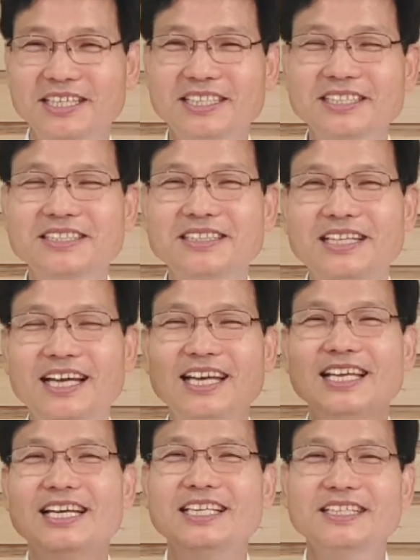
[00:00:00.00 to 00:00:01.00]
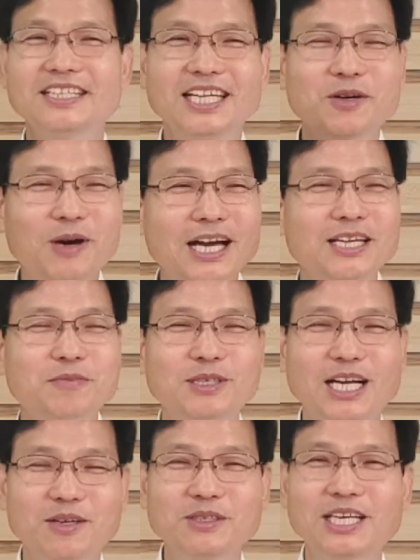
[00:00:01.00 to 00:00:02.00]
그랬을 때 여기에 왕이
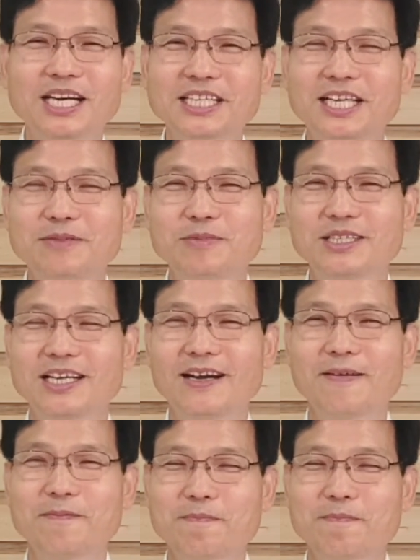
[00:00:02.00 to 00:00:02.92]
뭐라고 이야기합니까?